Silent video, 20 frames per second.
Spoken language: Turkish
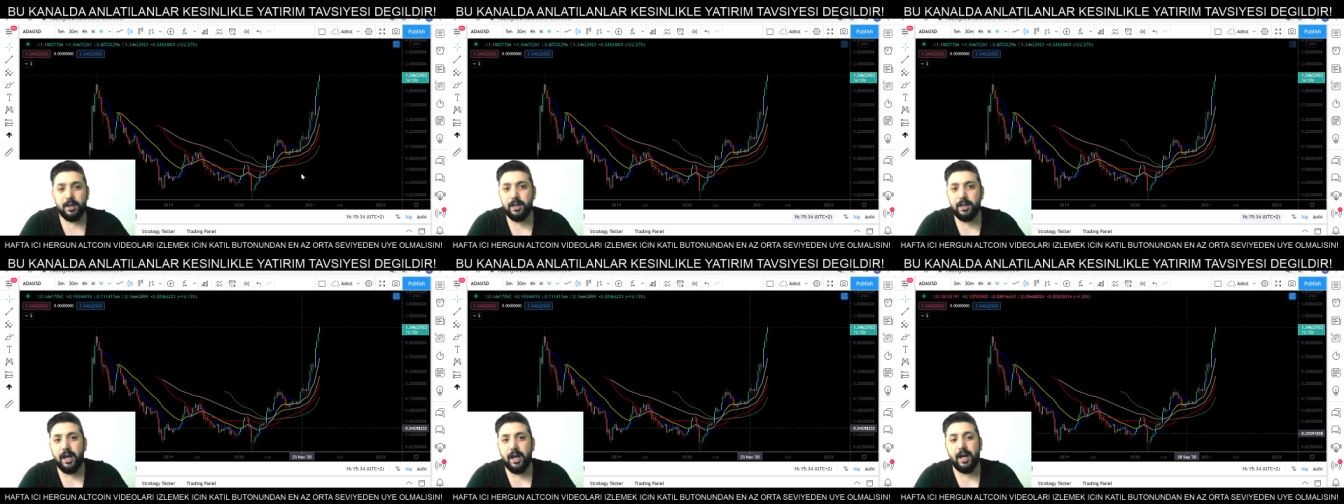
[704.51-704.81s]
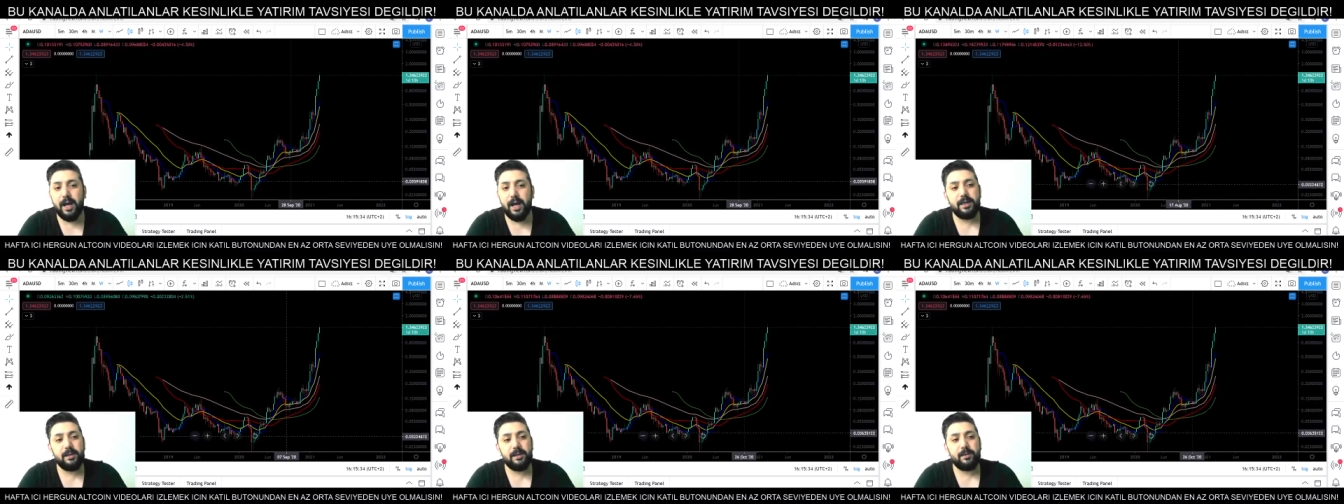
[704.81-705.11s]

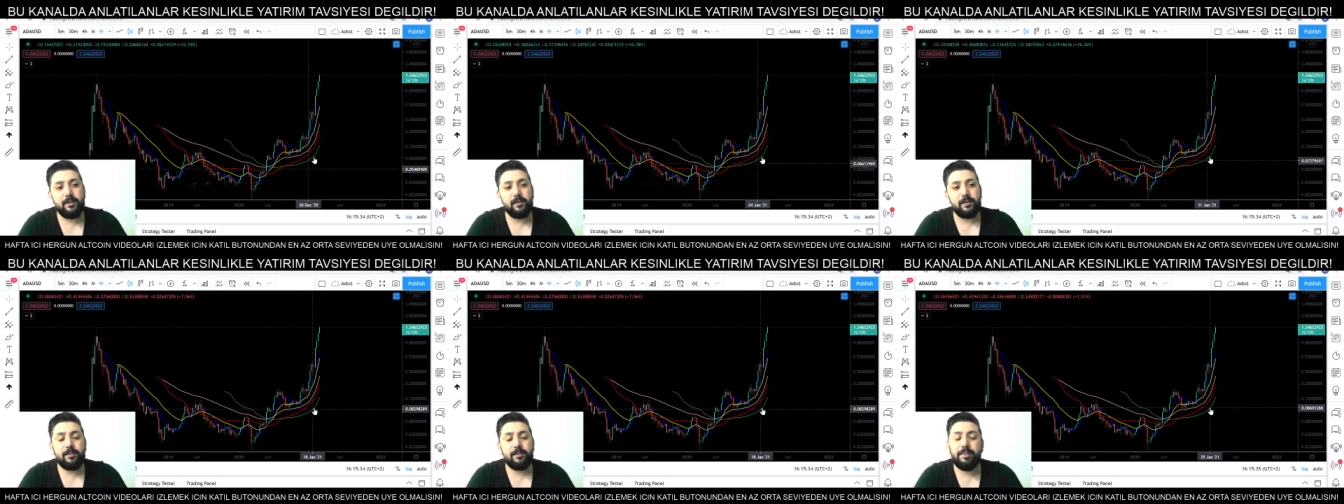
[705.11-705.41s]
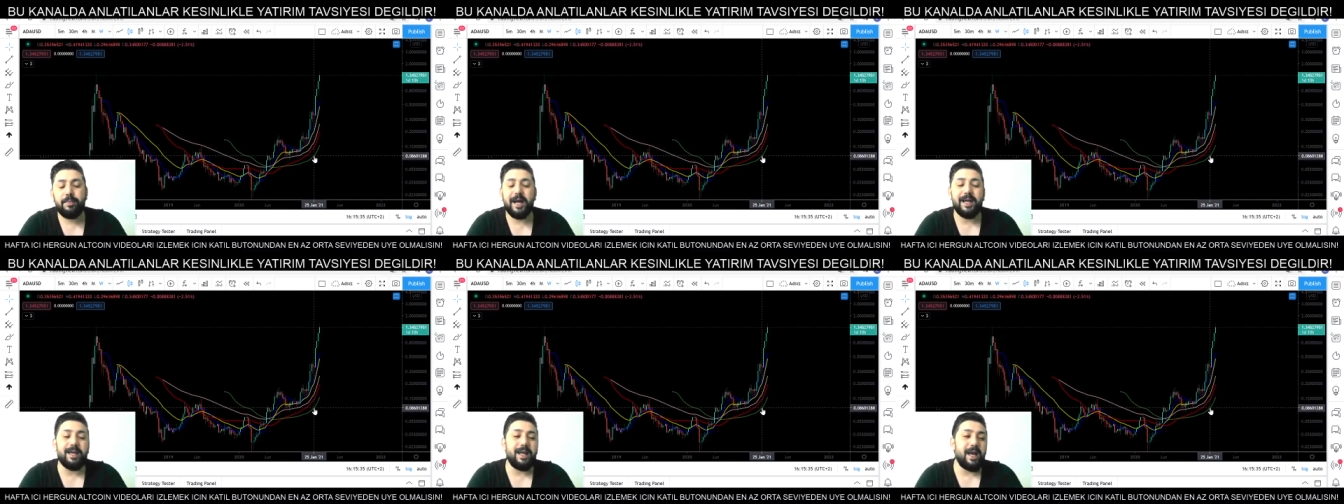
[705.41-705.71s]
Yani
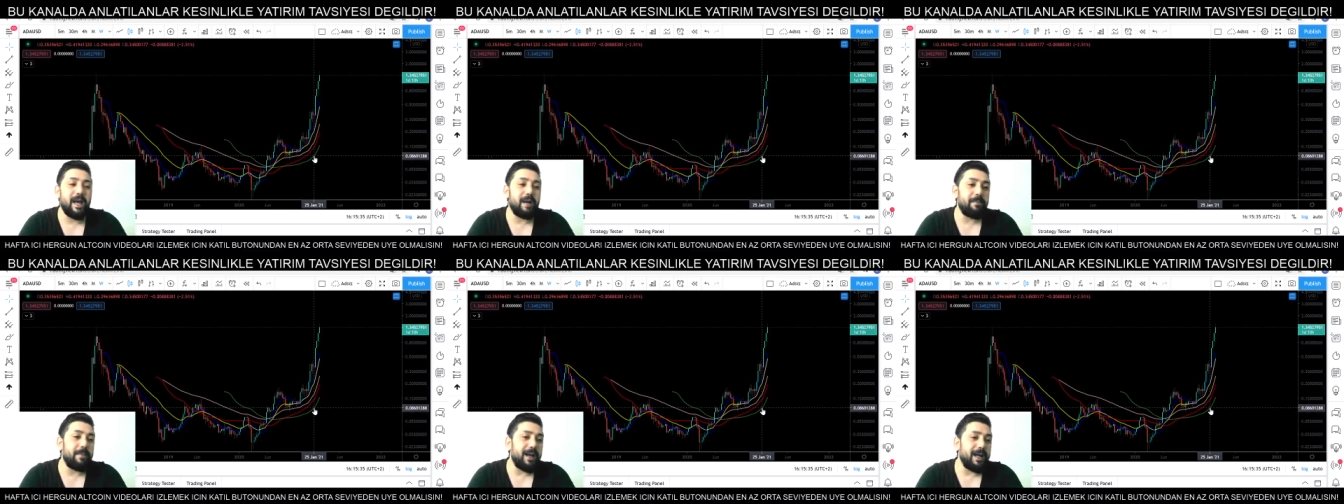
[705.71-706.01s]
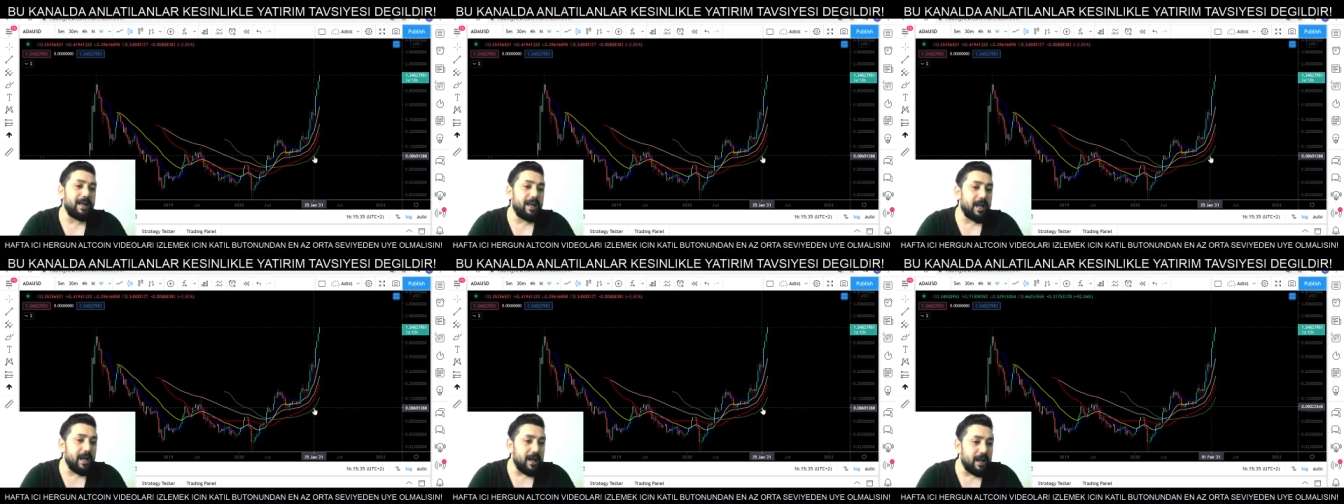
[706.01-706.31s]
baya
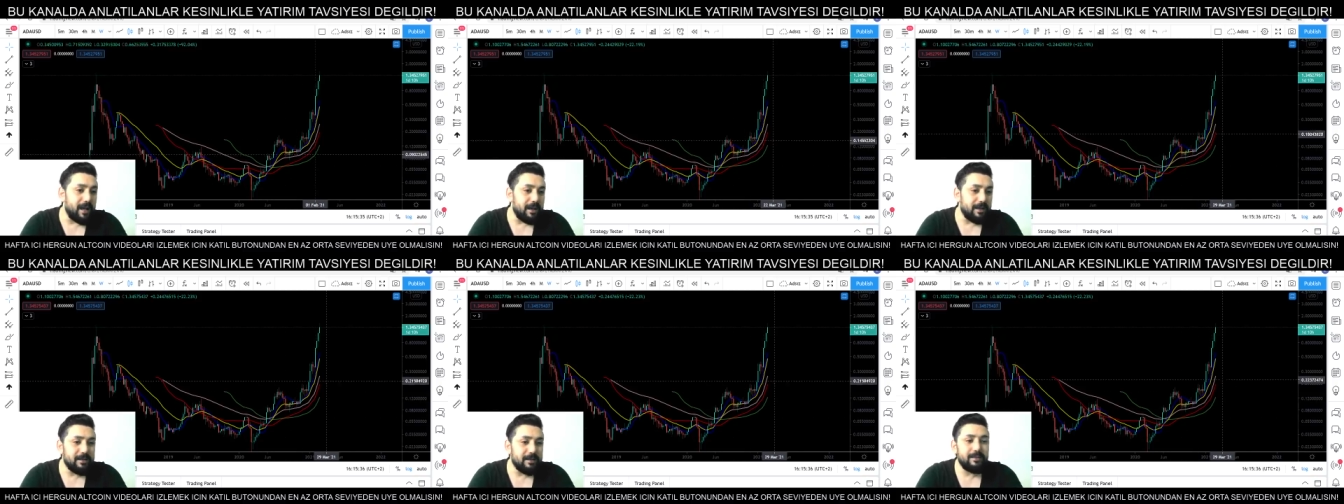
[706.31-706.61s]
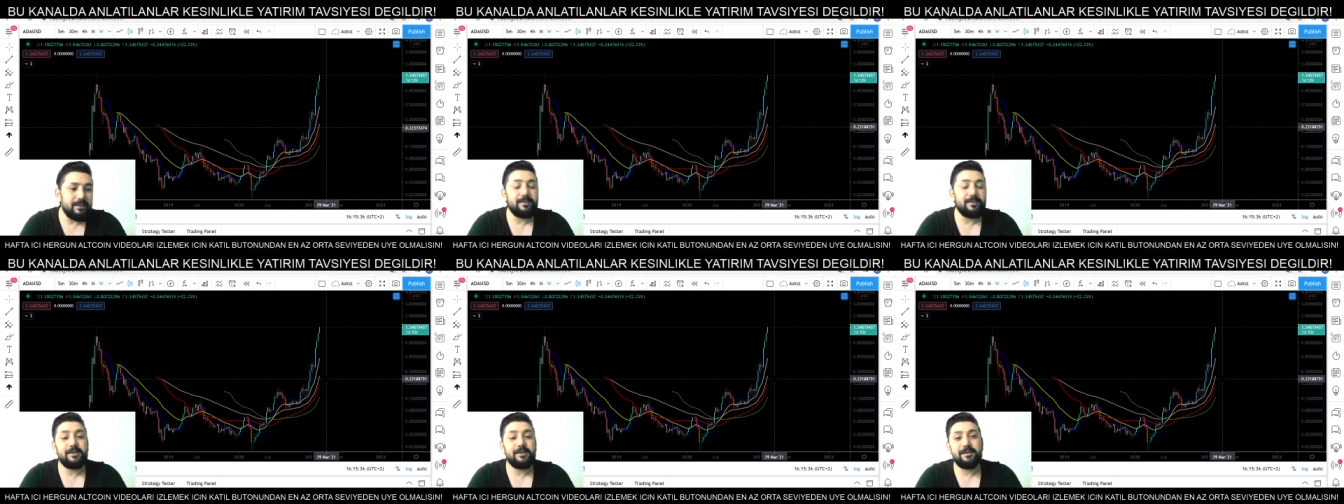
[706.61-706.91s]
baya
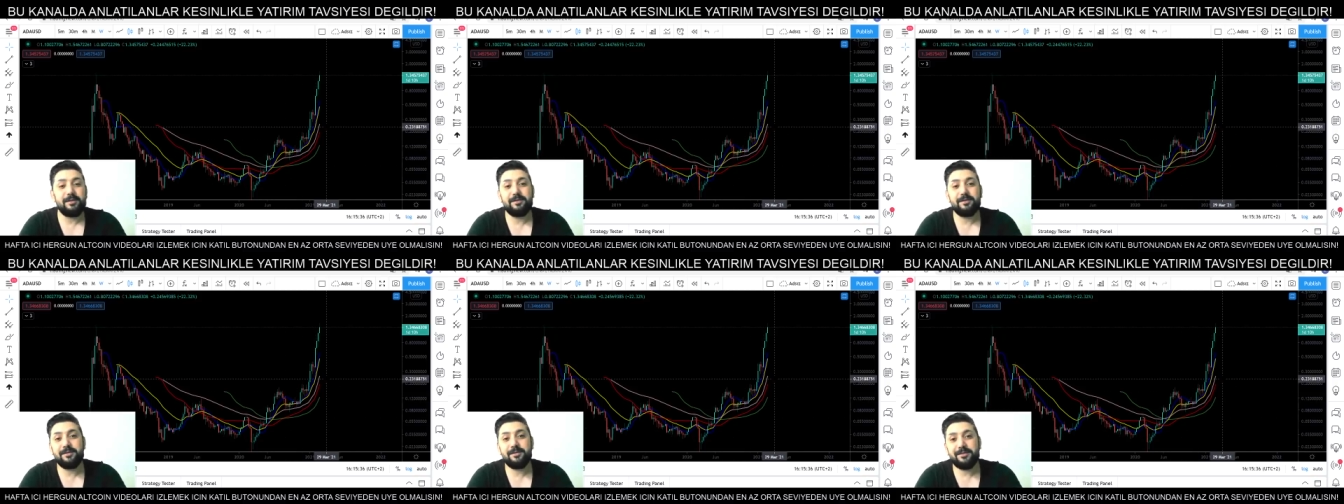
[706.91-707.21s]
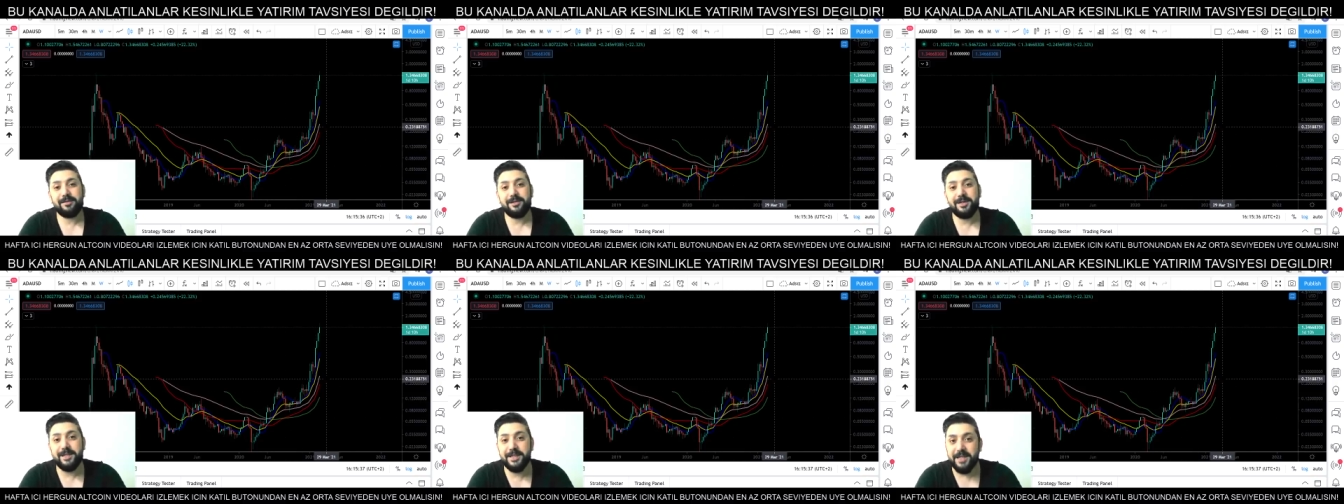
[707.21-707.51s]

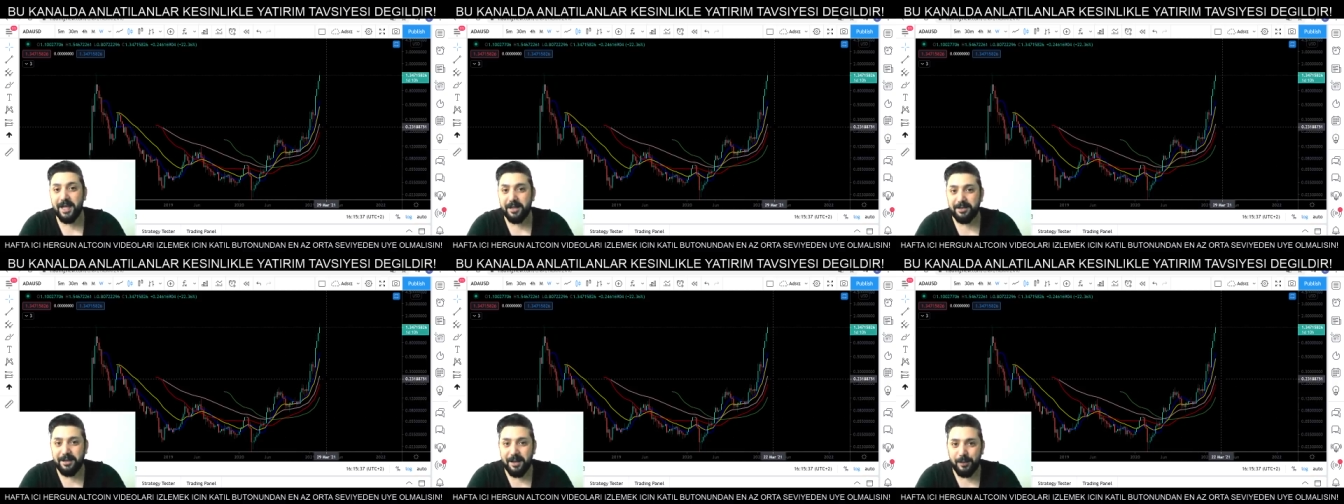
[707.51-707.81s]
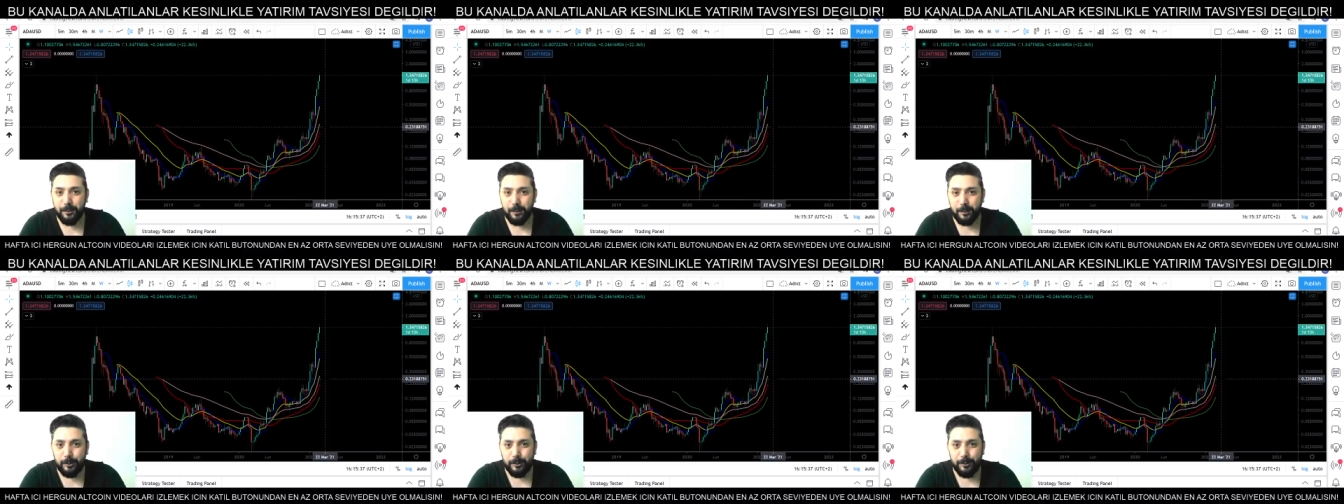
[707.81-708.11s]

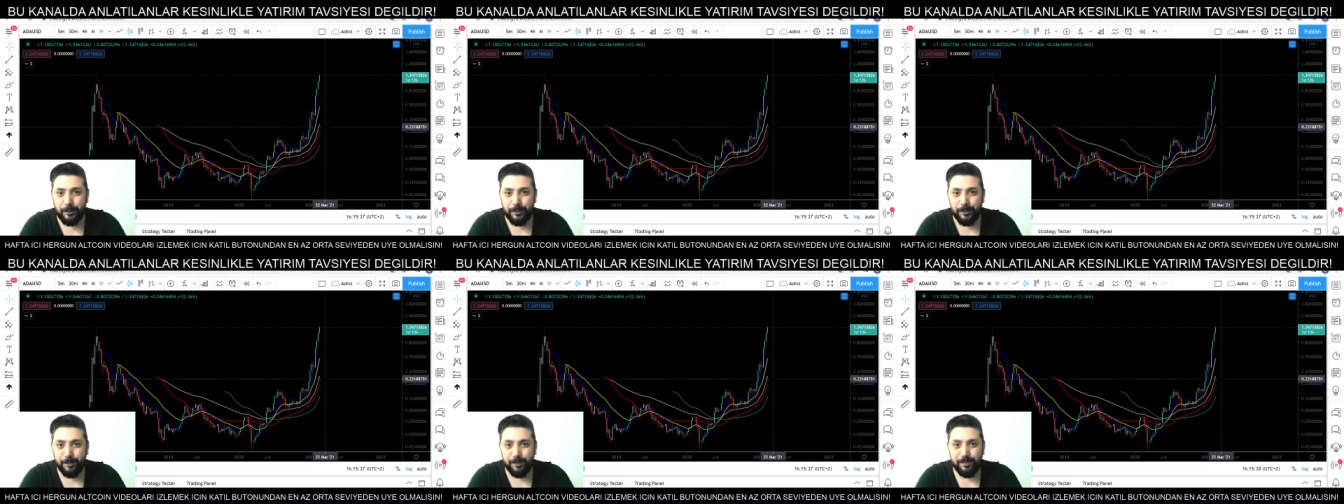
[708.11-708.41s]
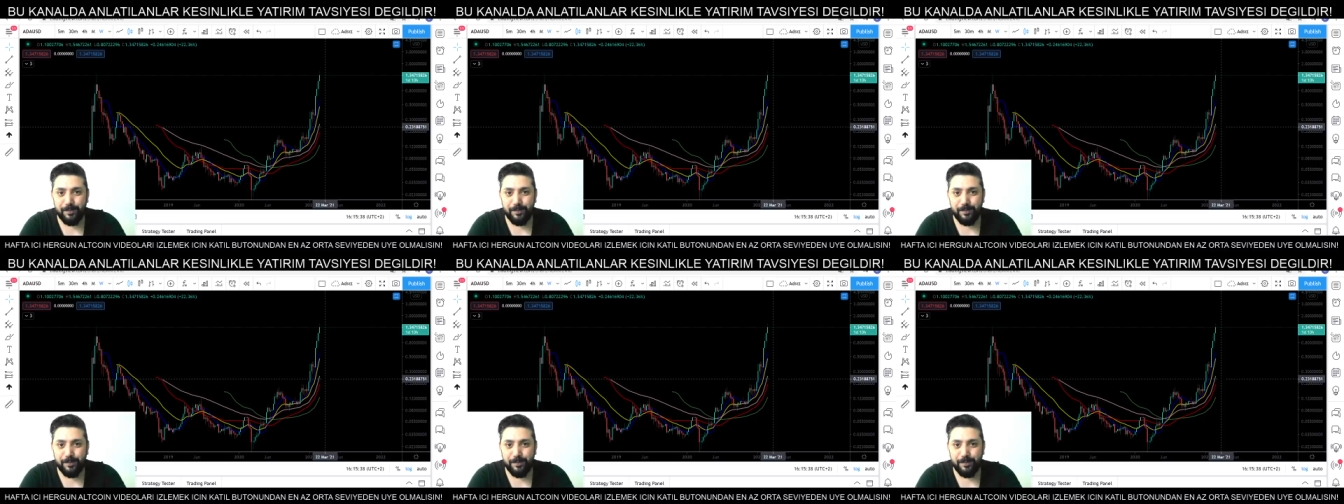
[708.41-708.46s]
kızanlar oldu.